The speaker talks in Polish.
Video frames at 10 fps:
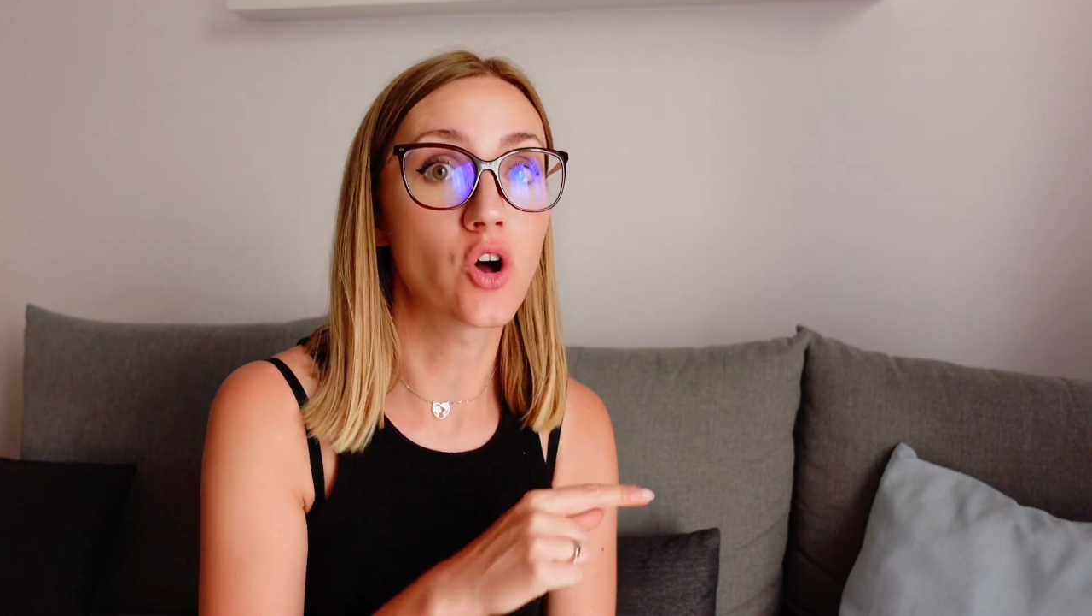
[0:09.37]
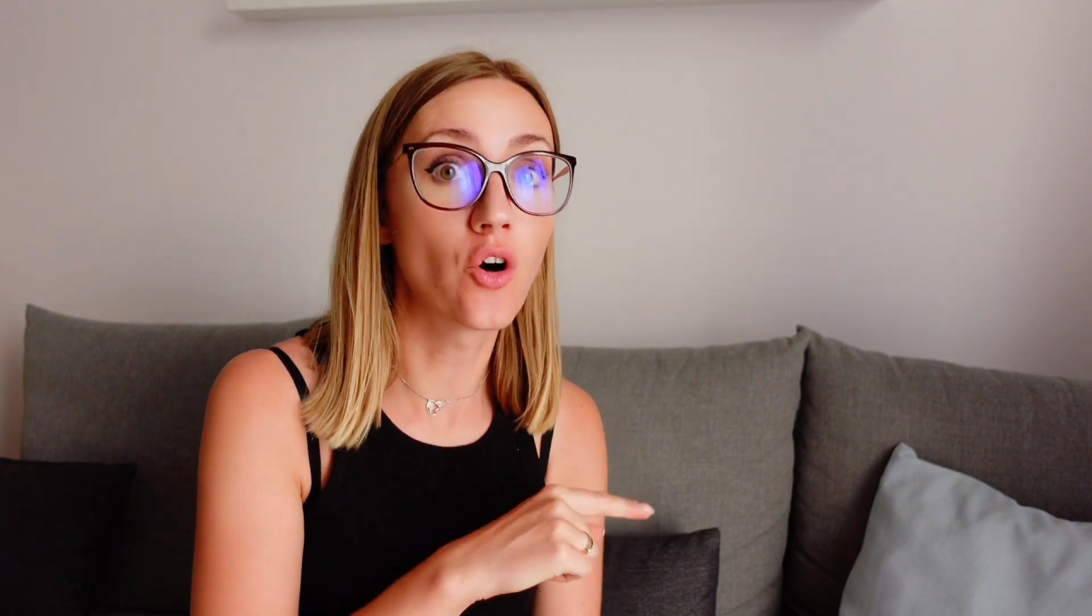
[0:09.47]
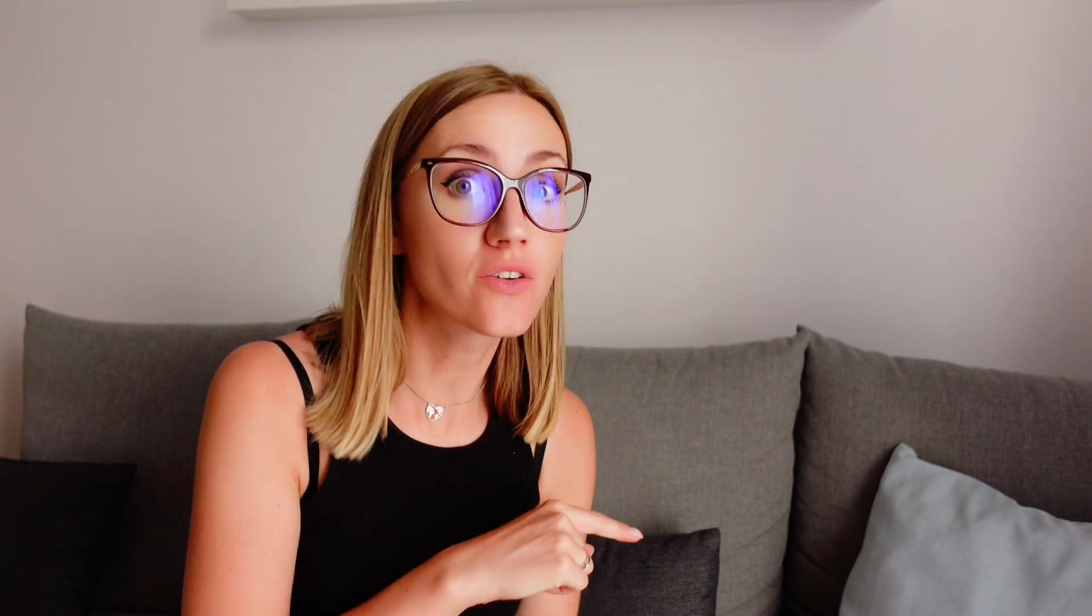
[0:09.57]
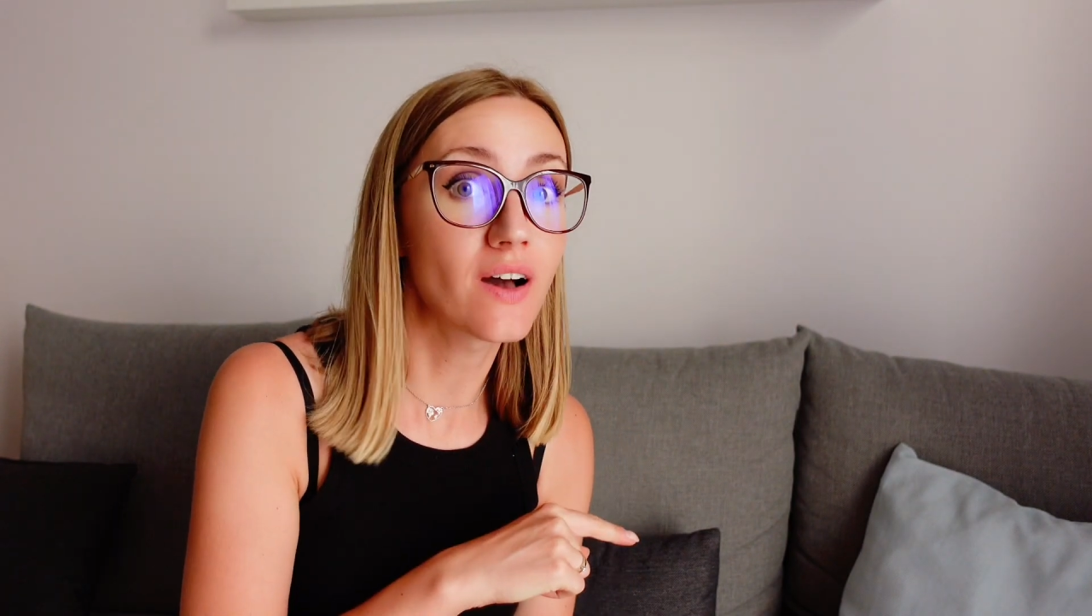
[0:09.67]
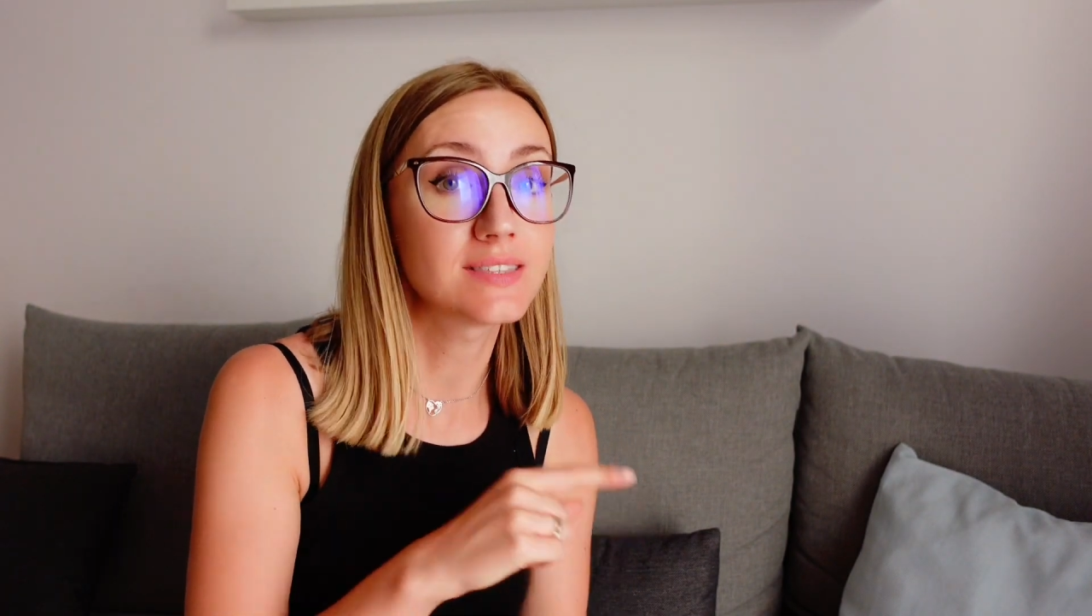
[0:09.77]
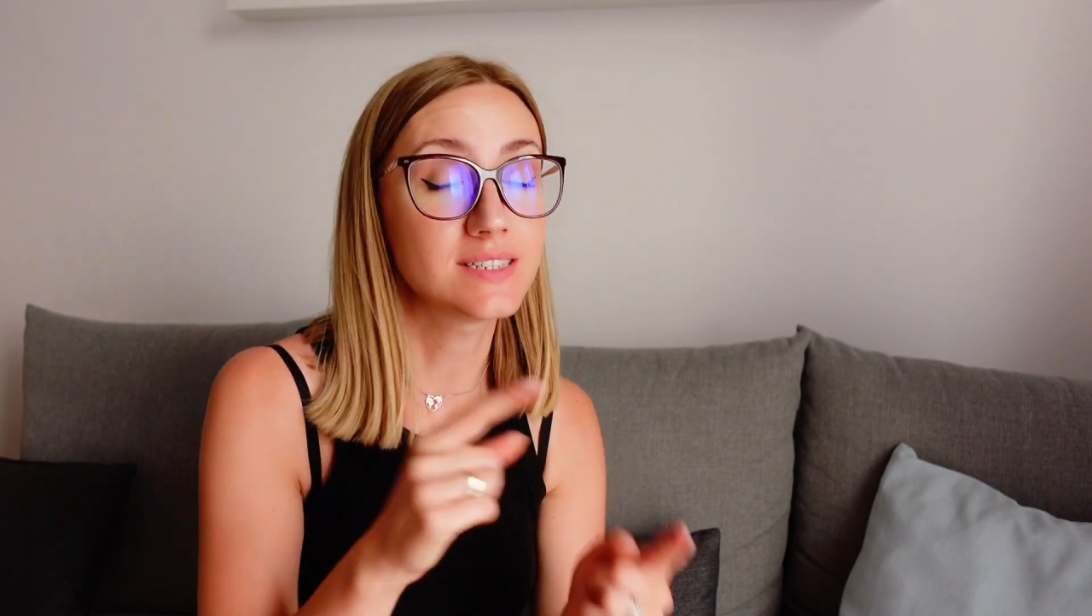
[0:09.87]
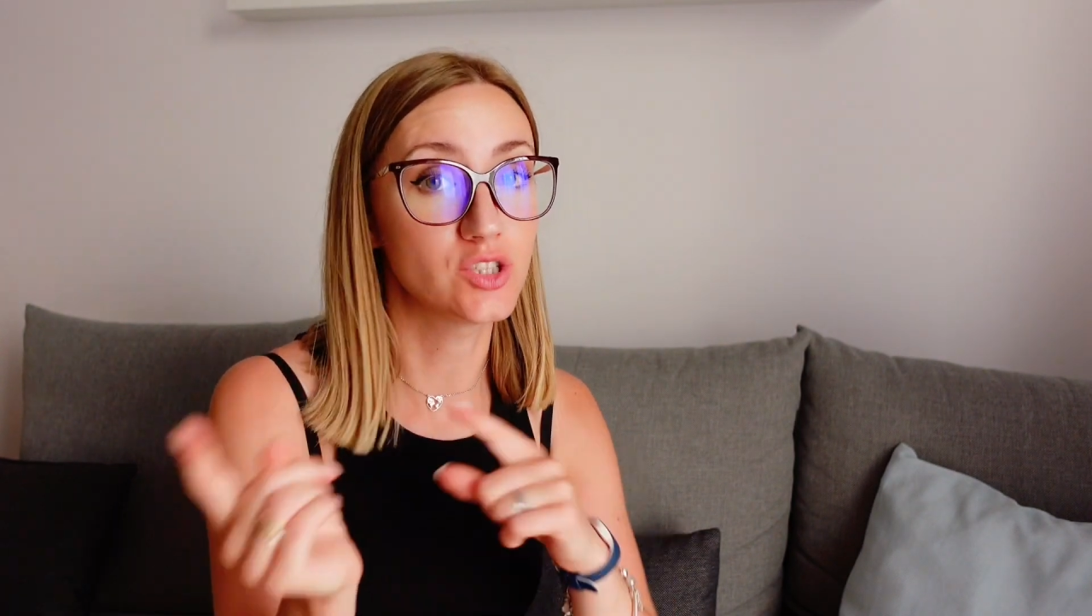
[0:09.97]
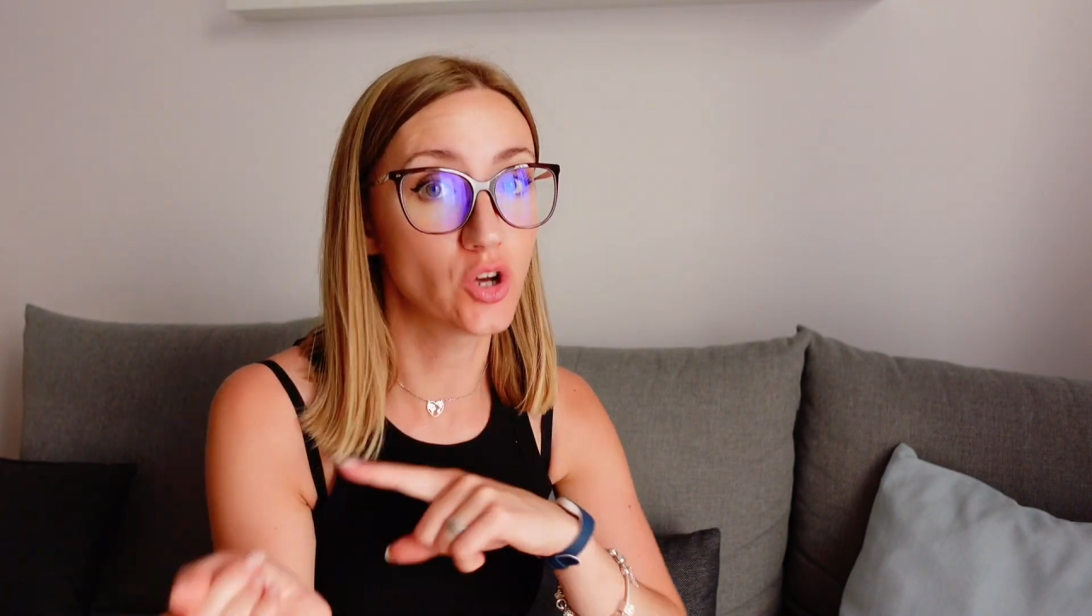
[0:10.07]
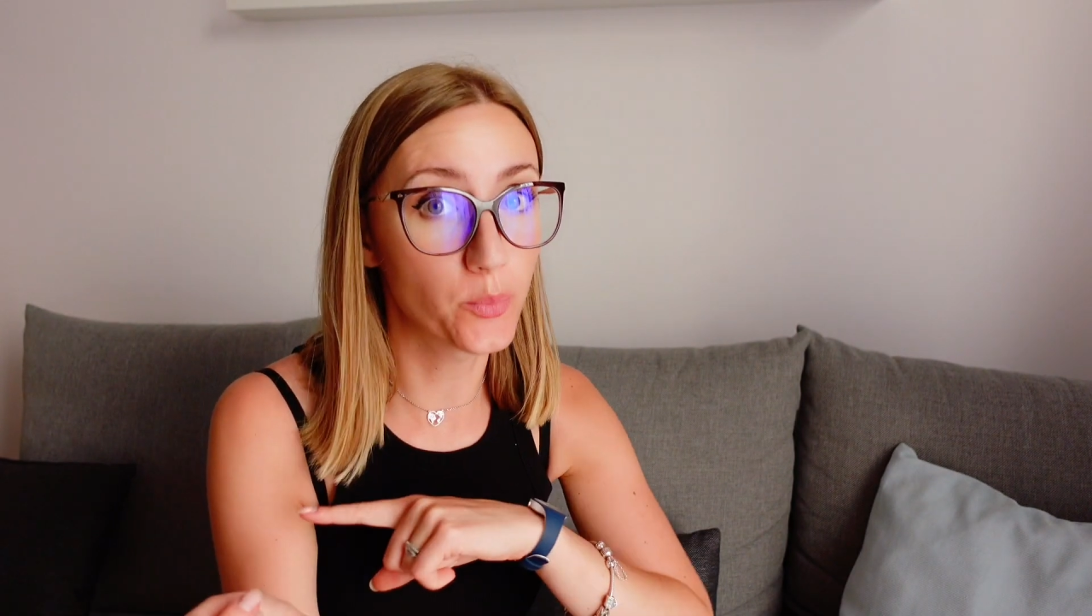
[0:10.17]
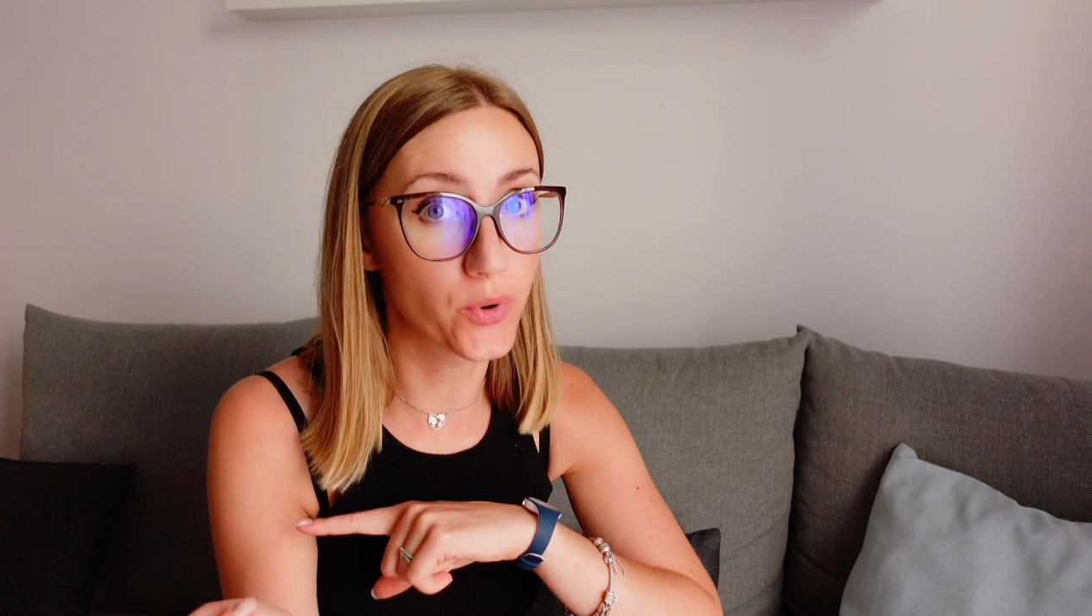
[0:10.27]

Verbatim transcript: Chorwacji do